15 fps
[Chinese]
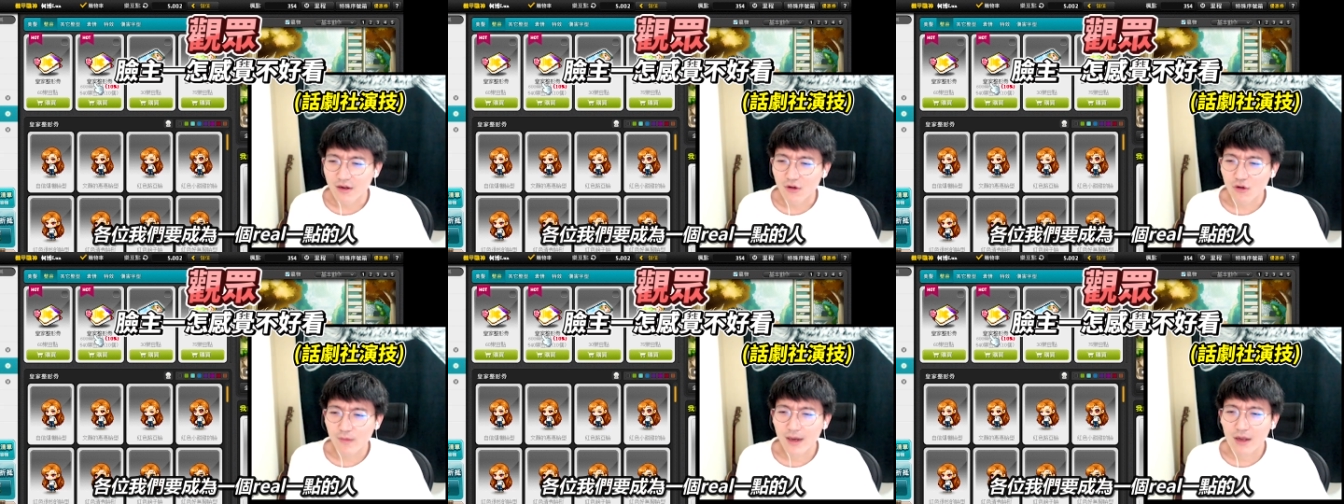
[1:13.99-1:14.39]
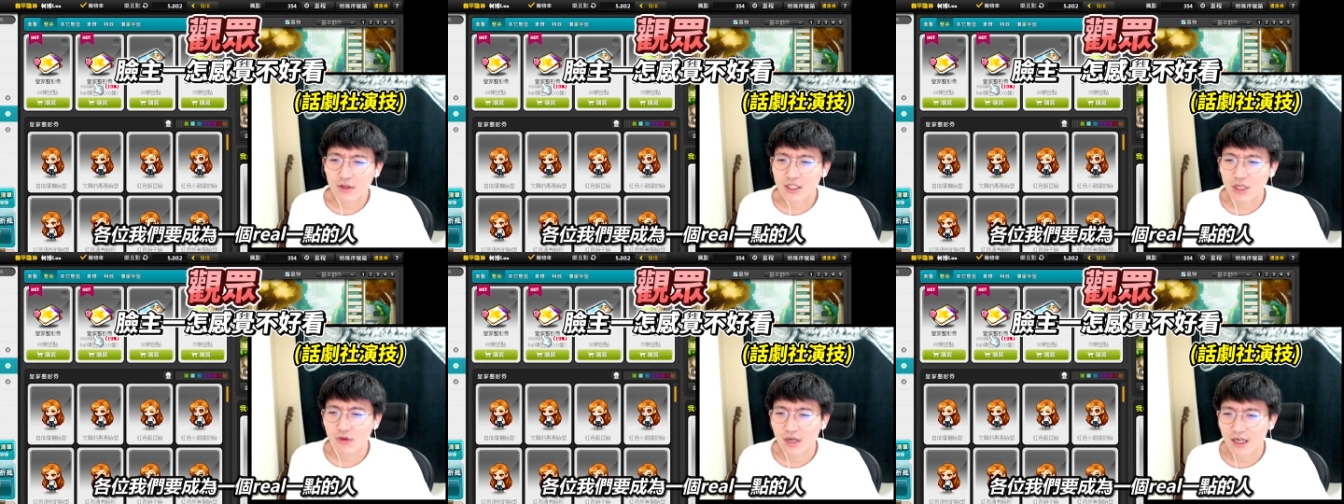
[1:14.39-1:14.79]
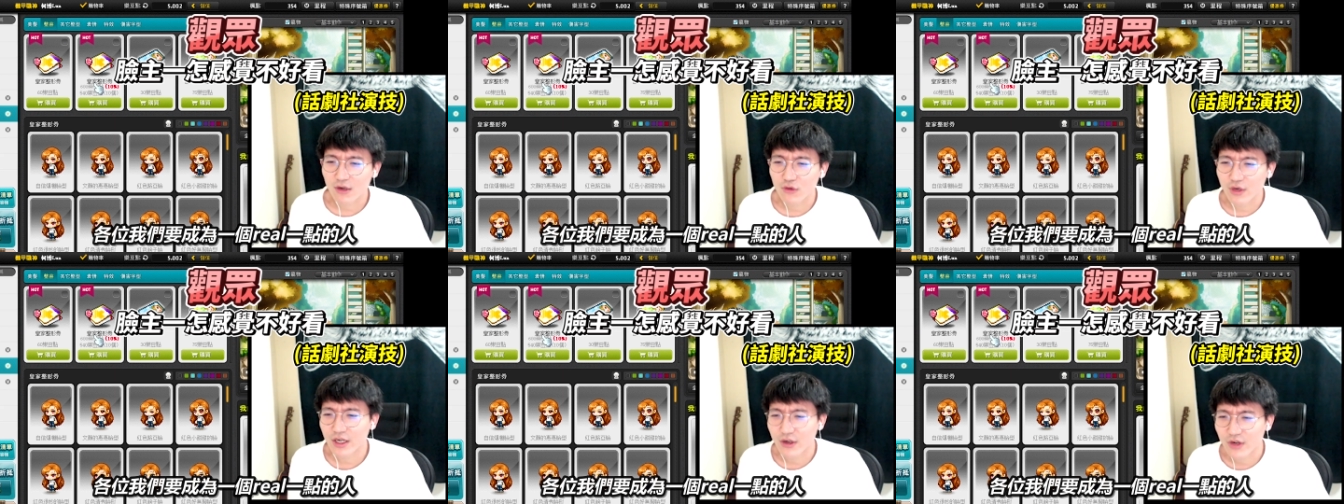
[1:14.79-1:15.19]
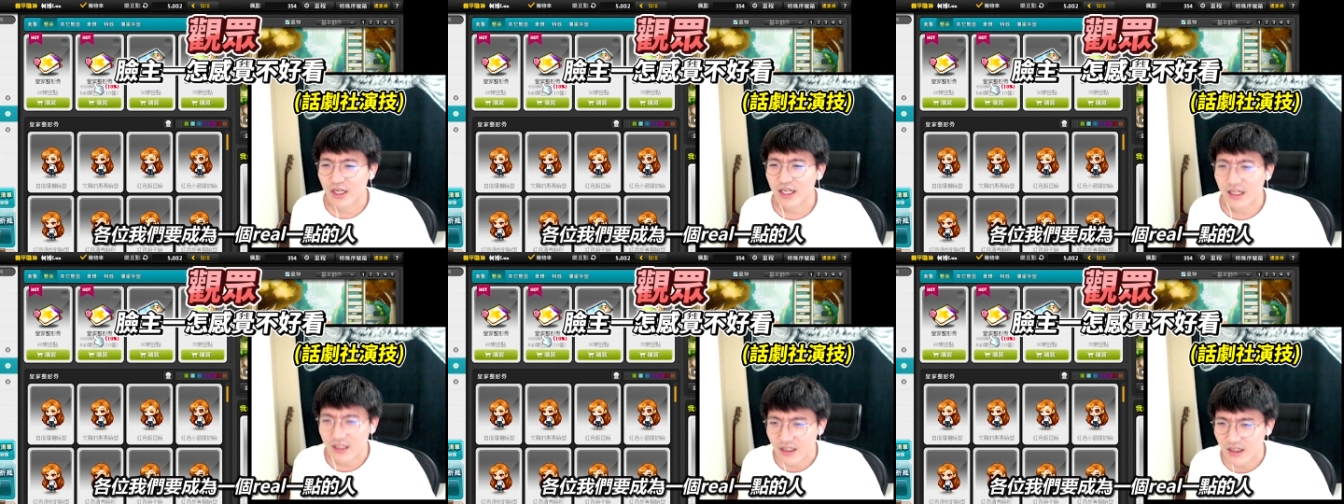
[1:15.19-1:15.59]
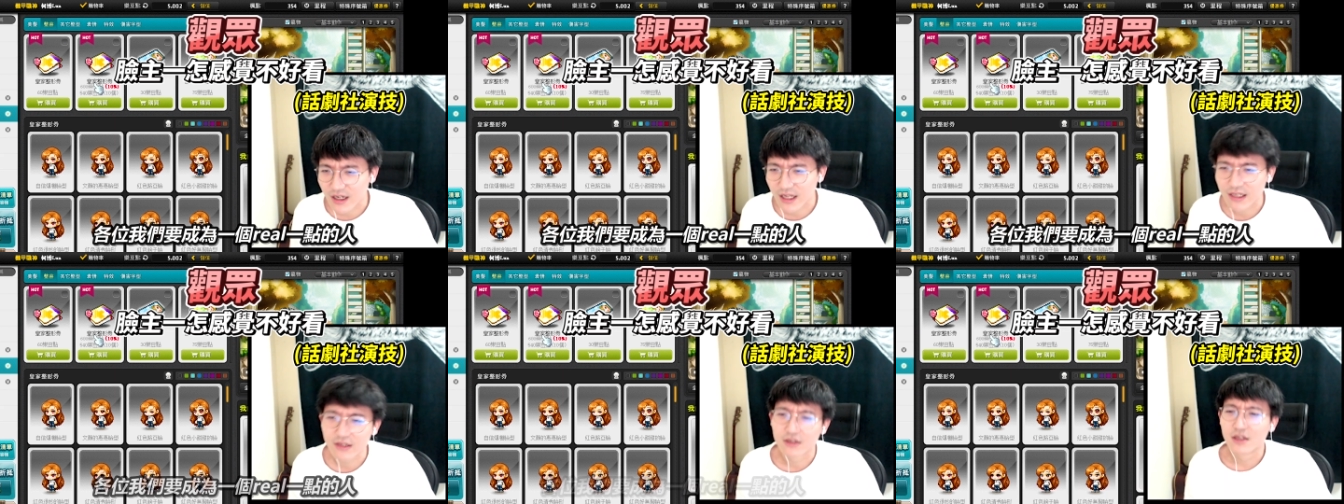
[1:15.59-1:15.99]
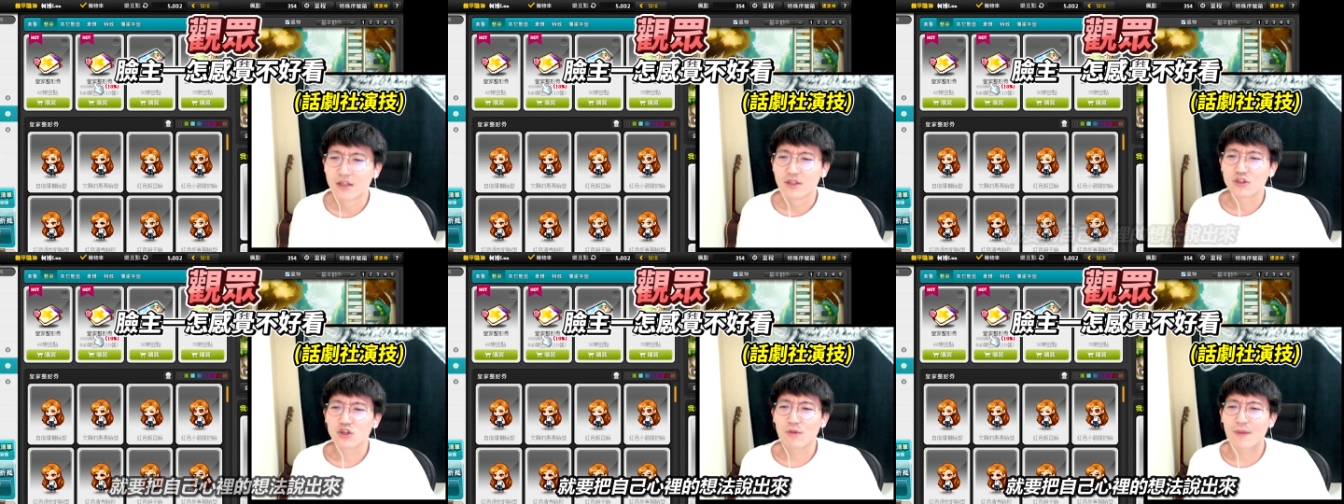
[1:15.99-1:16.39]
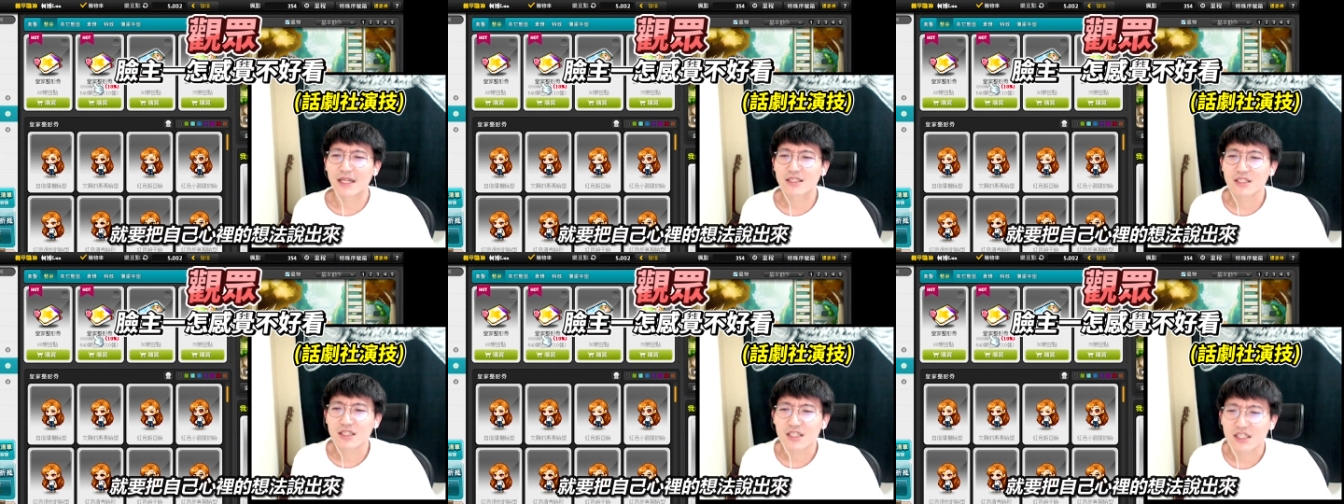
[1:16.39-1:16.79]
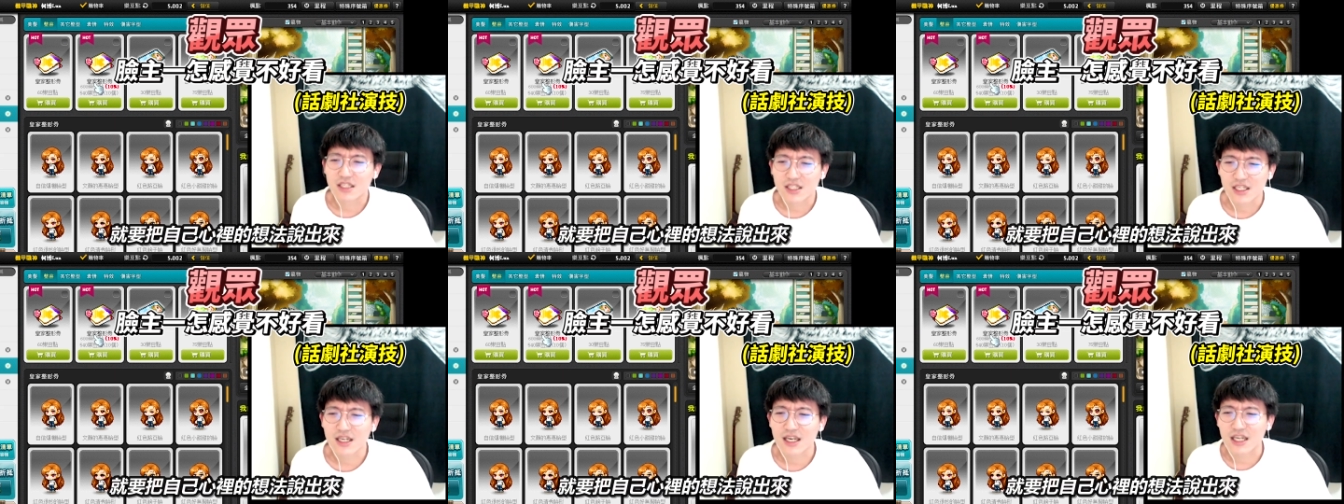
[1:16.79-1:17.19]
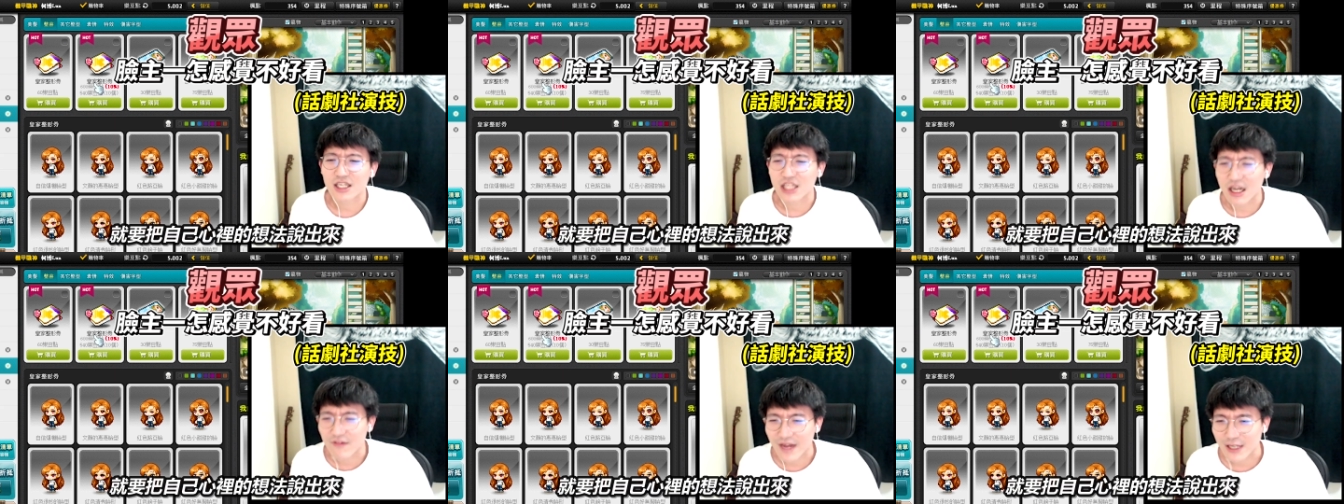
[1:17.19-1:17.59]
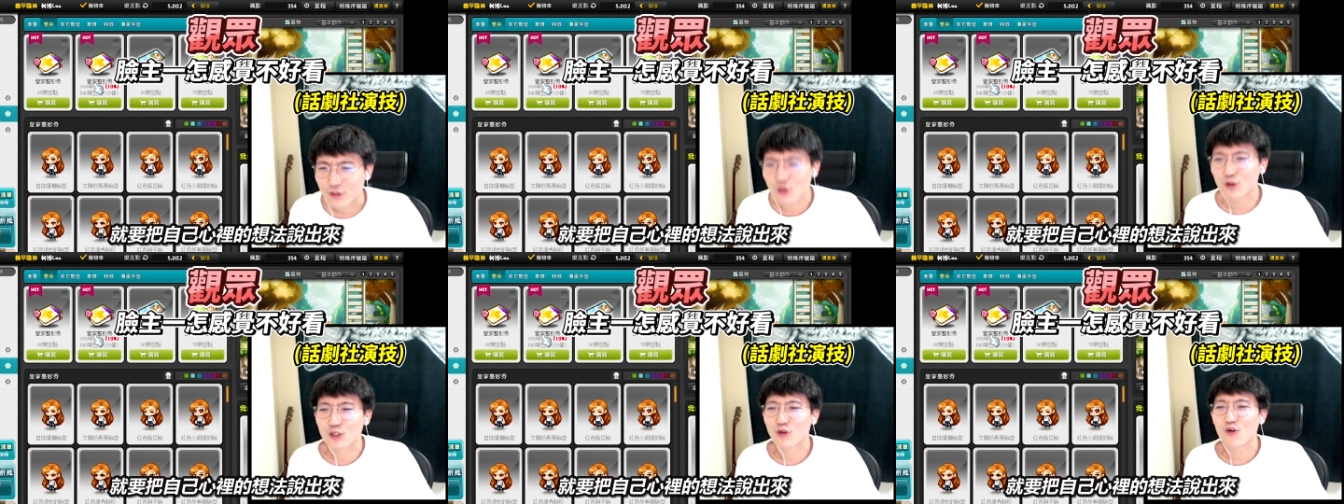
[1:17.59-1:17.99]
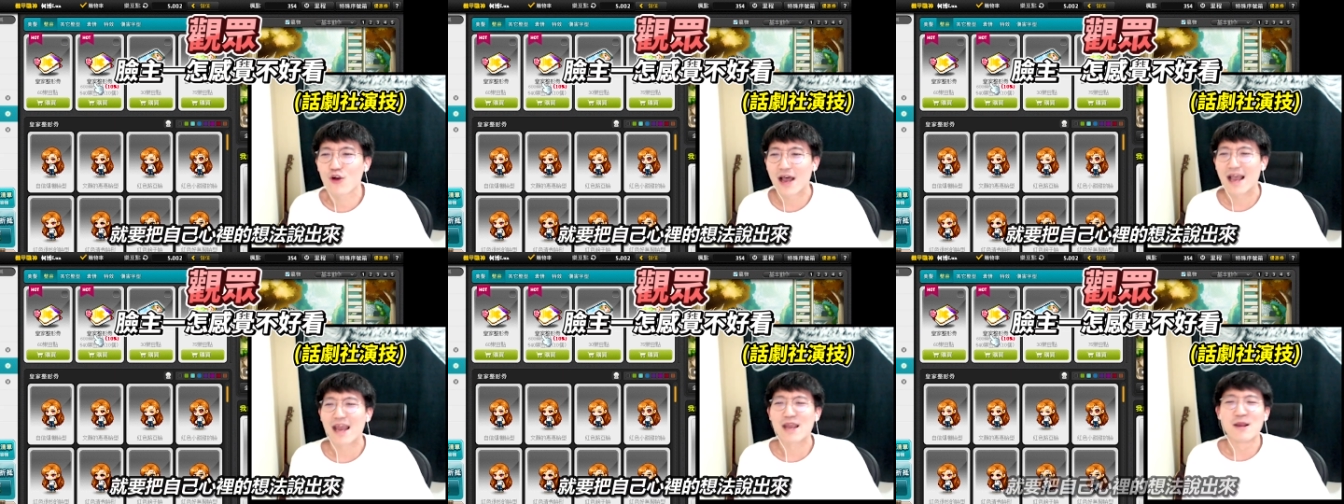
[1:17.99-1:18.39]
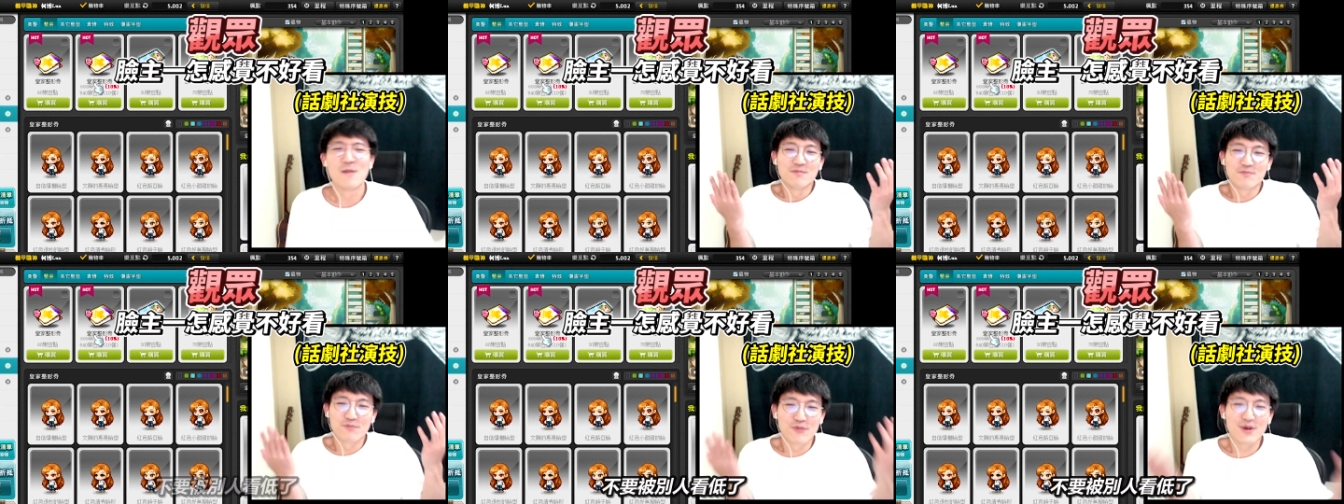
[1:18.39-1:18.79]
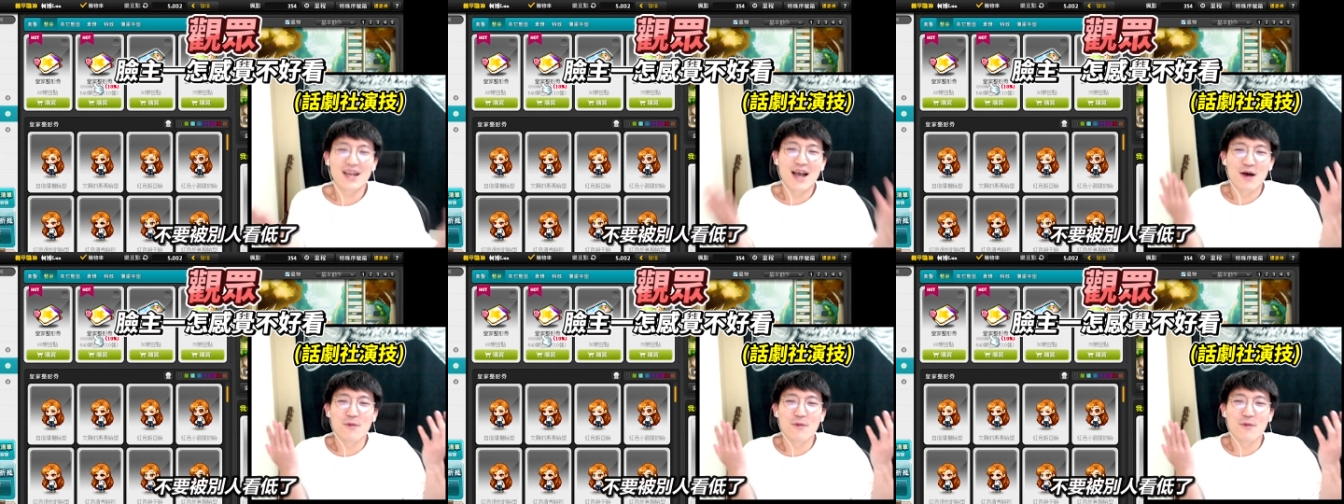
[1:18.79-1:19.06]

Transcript: 我们要成为一个 real 一点的人，就要把自己心里的想法说出来，不要